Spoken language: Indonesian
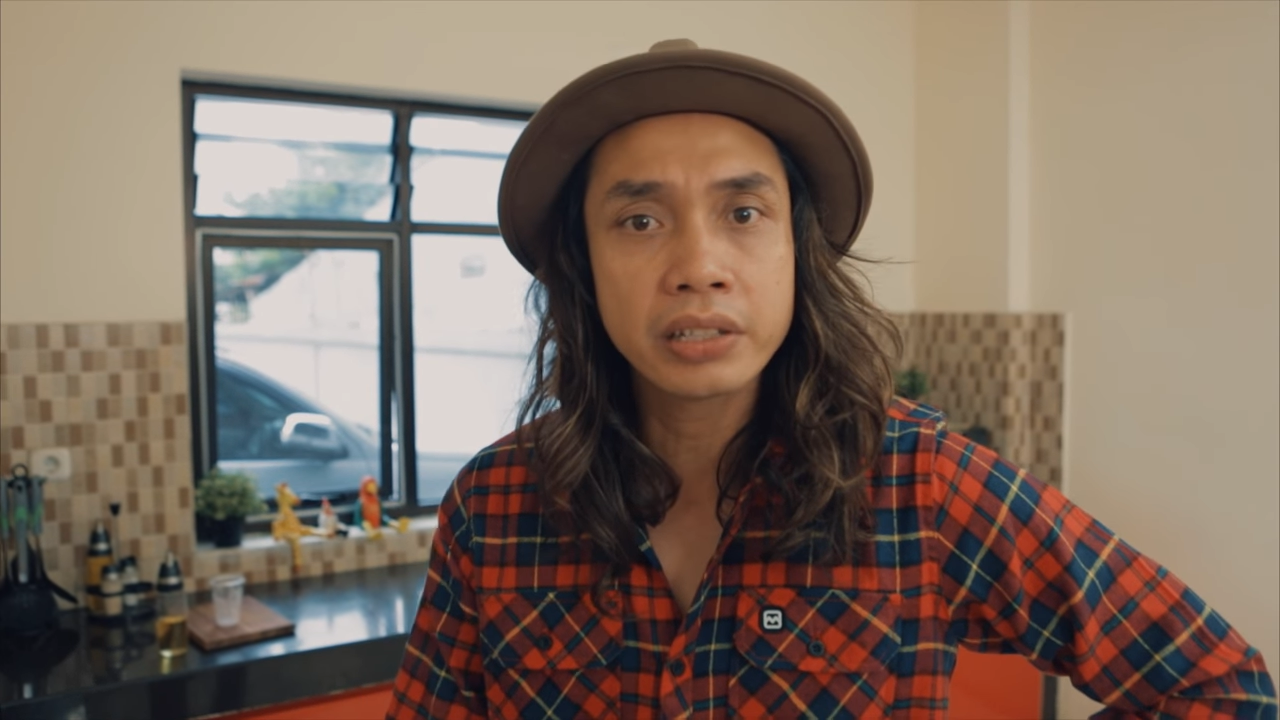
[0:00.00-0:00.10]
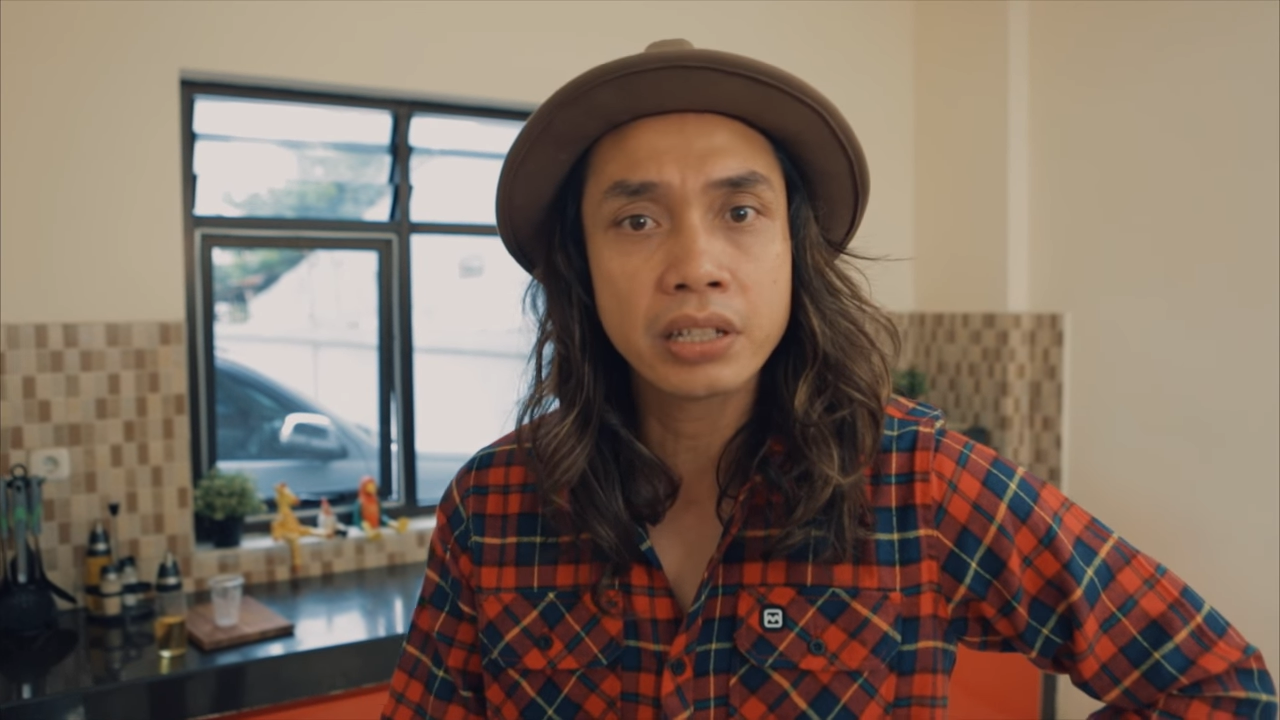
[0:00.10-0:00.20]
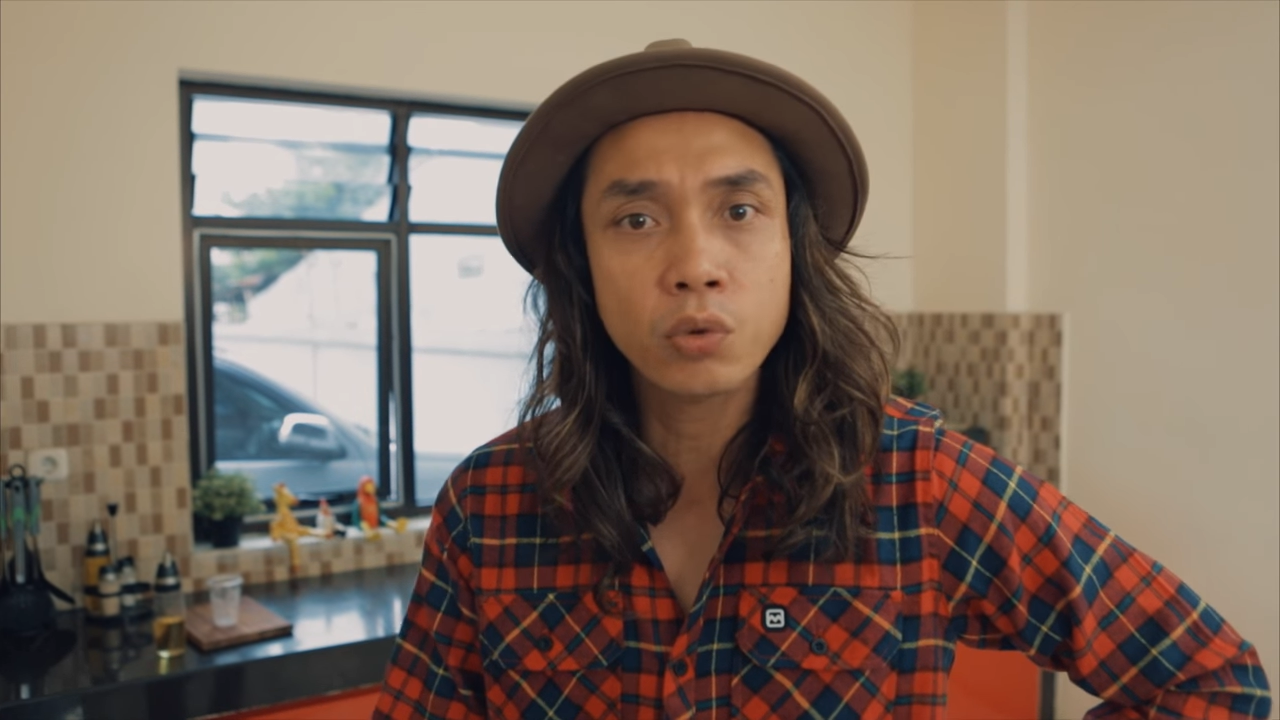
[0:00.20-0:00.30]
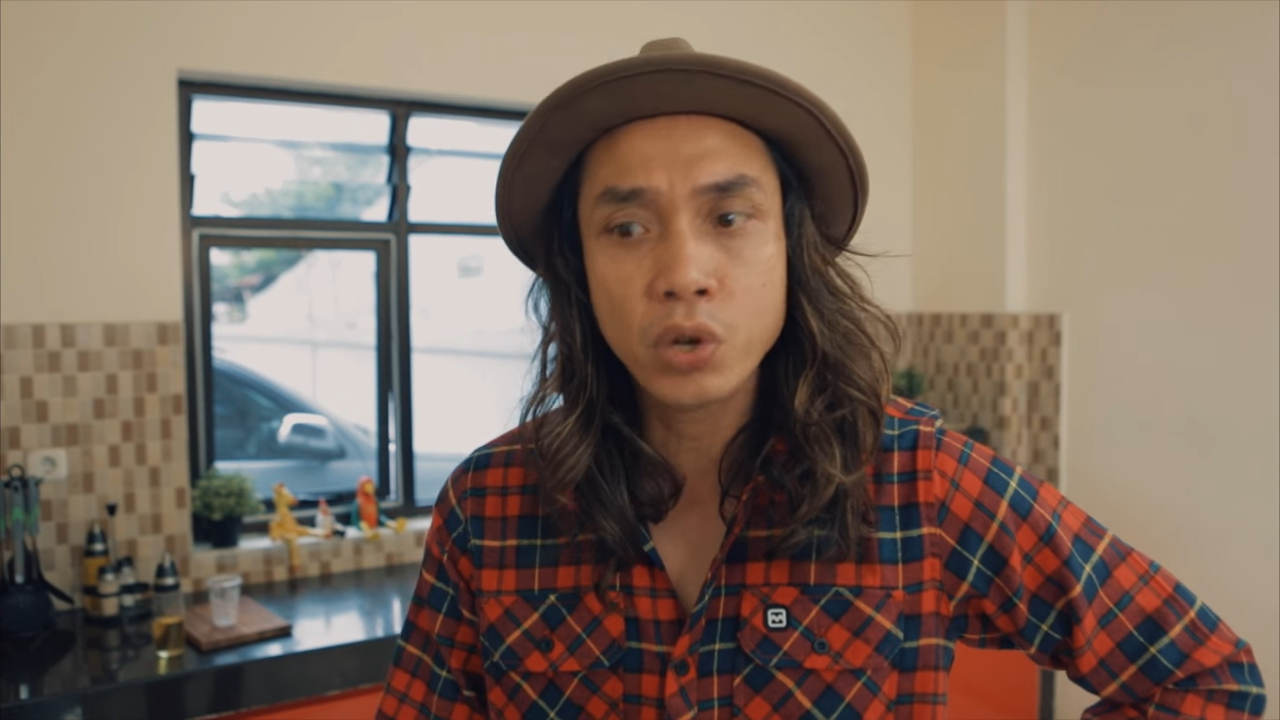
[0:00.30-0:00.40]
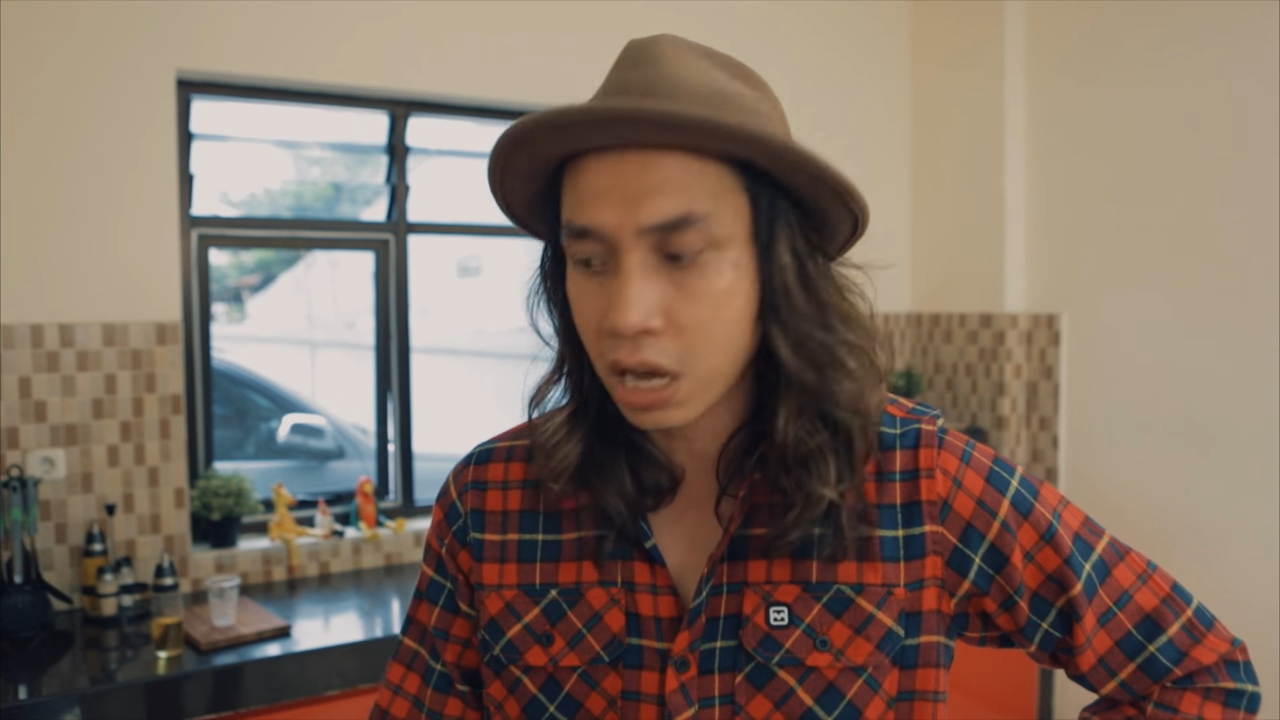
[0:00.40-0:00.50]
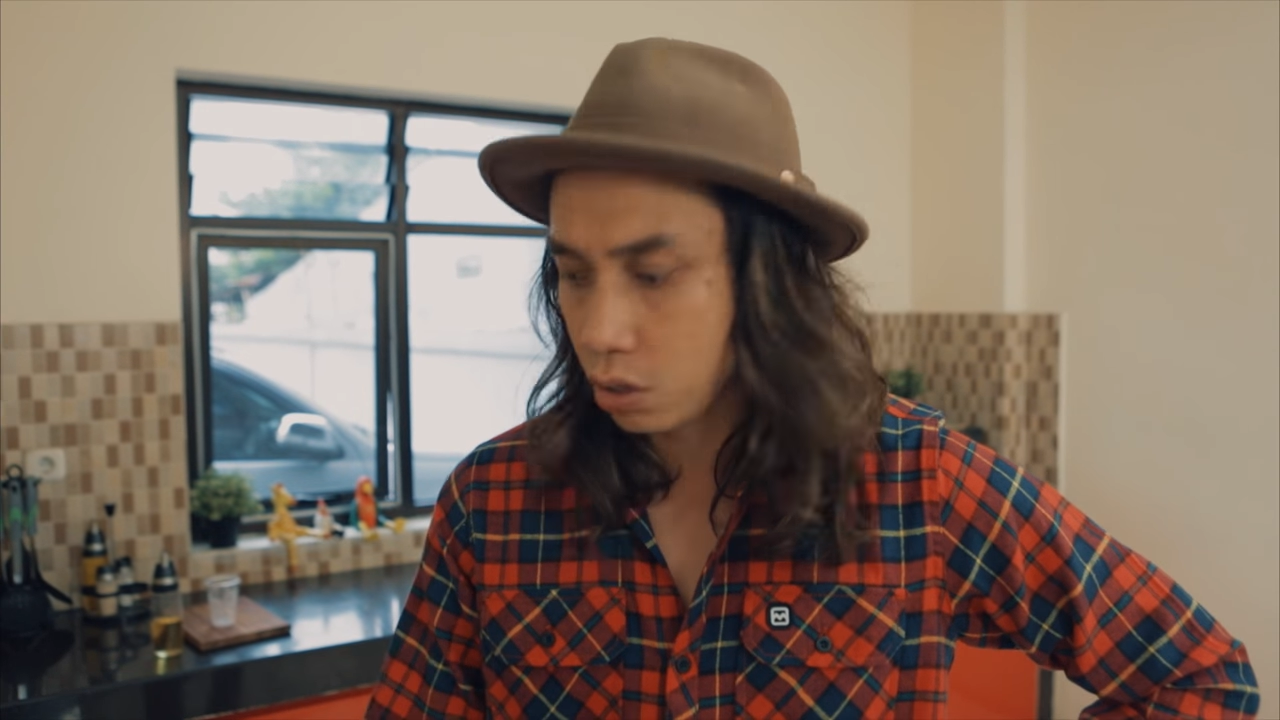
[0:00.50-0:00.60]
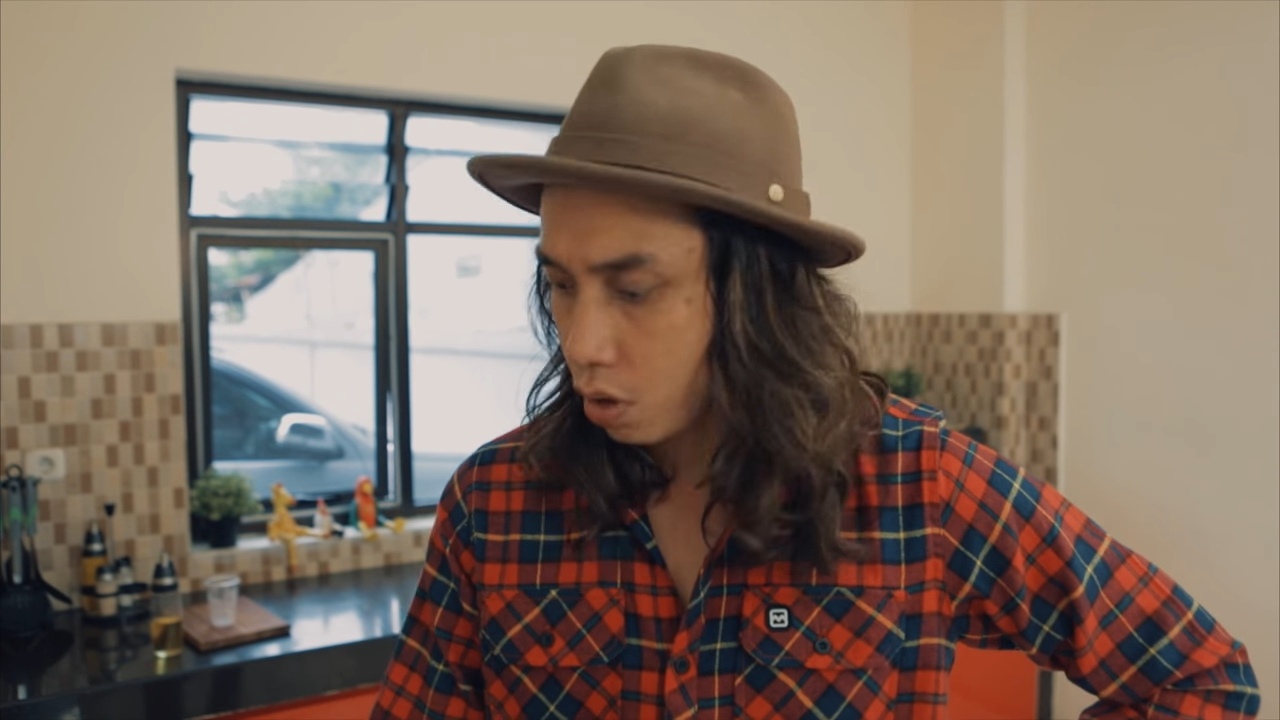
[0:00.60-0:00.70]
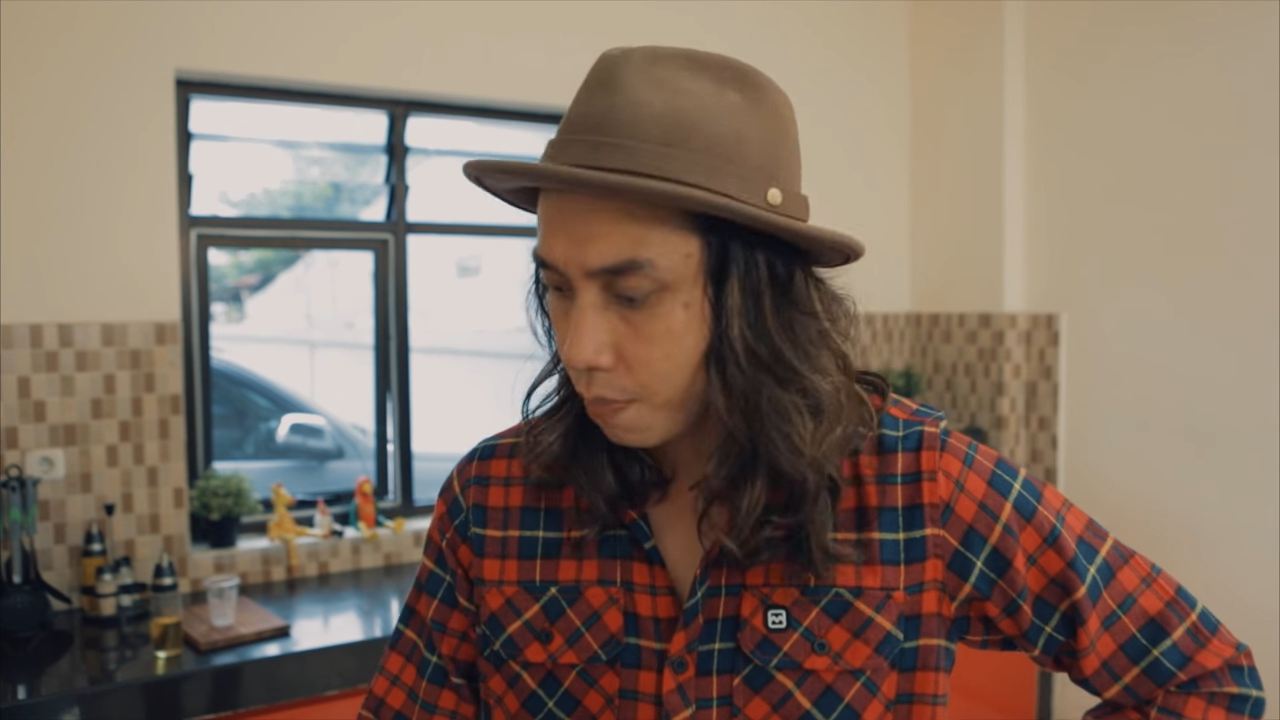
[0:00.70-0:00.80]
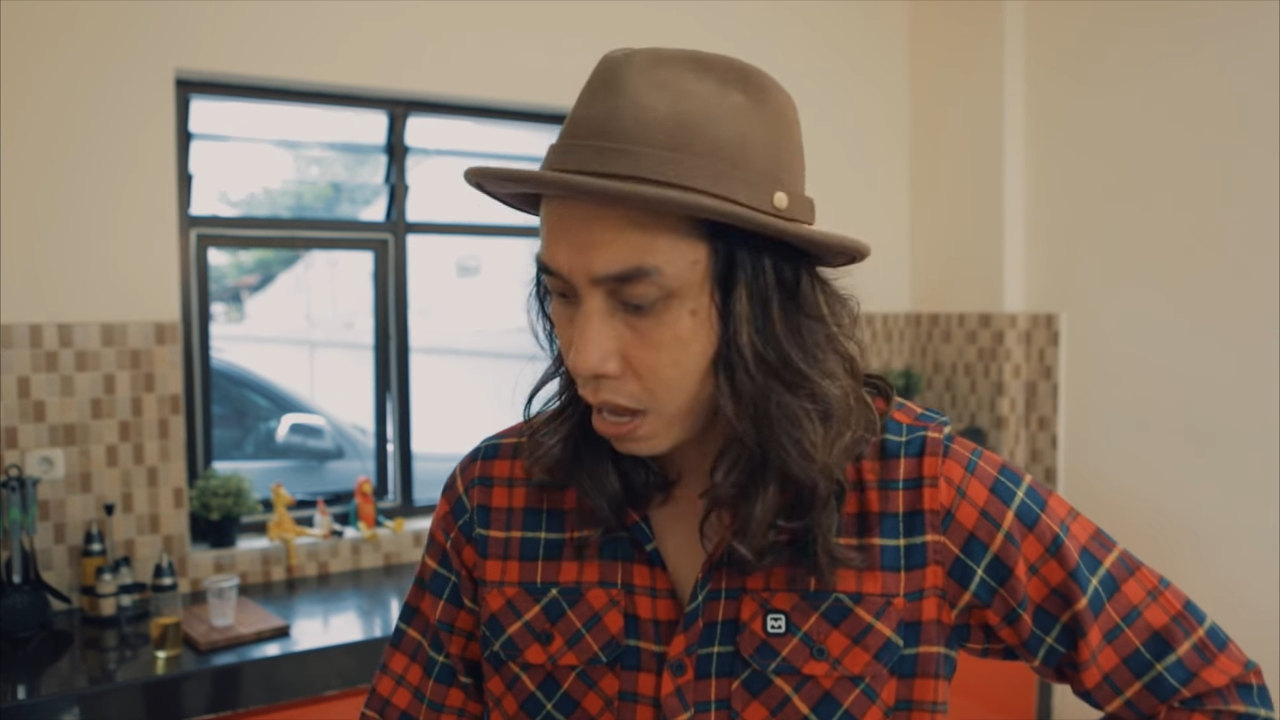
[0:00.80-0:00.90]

si Wika tuh